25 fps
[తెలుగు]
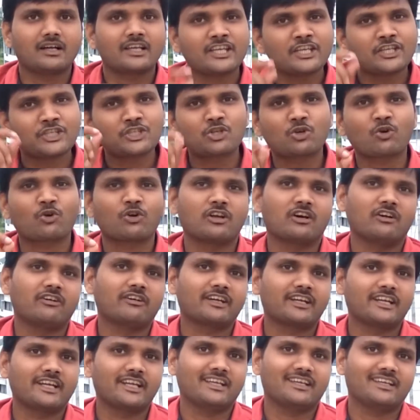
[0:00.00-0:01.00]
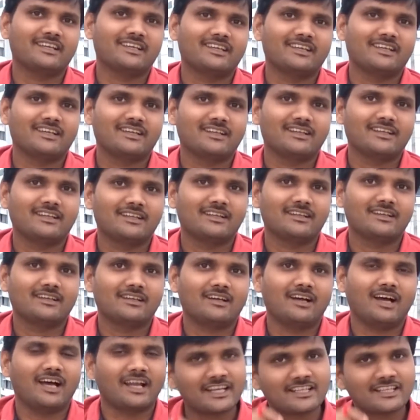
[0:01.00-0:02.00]
ఈస్ట్ గోదావరి
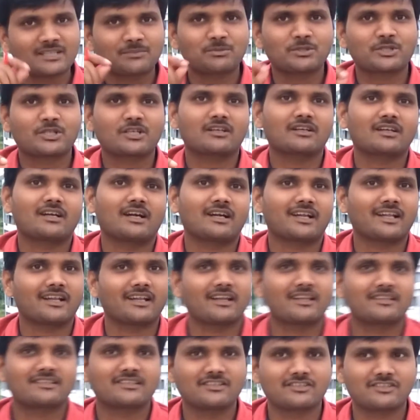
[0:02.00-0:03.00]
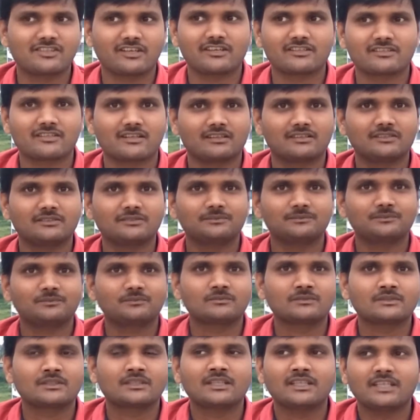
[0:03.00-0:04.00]
అన్ని సబ్జెక్టులు డాటా అనాలిసిస్ చేశాను
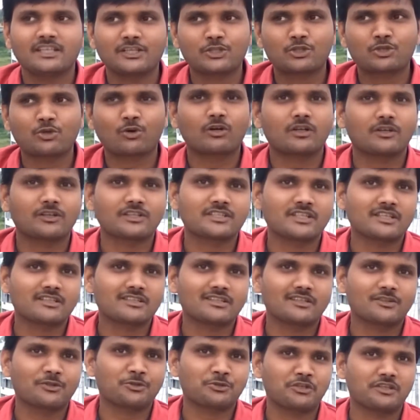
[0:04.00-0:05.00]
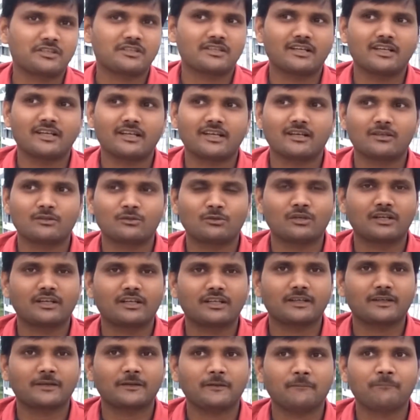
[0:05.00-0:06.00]
ఈస్ట్ గోదావరి చేసి ఎందుకు చేసగలిగాను
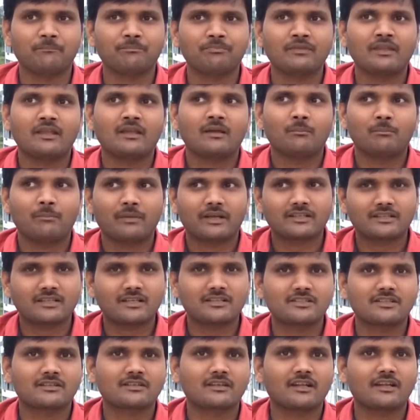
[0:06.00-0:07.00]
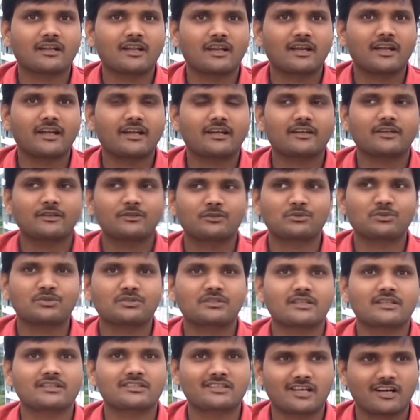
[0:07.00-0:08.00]
అంటే మిగతా జిల్లాలన్నింటిని
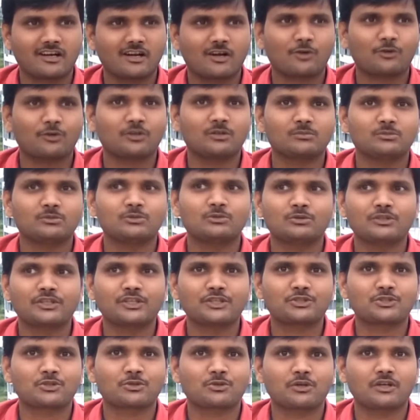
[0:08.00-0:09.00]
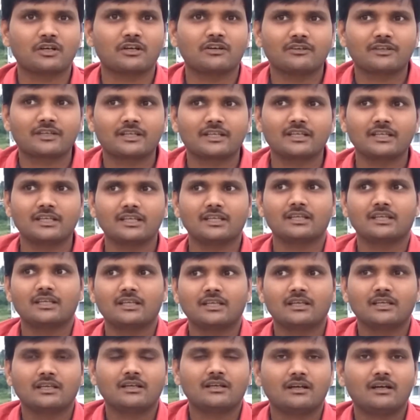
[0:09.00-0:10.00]
చూస్తే శ్రీకాకుళము ఈస్ట్ గోదావరి
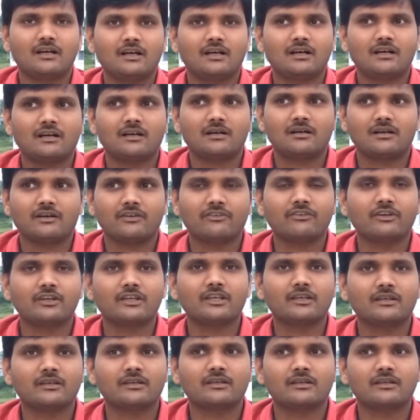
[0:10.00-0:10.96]
ఇవి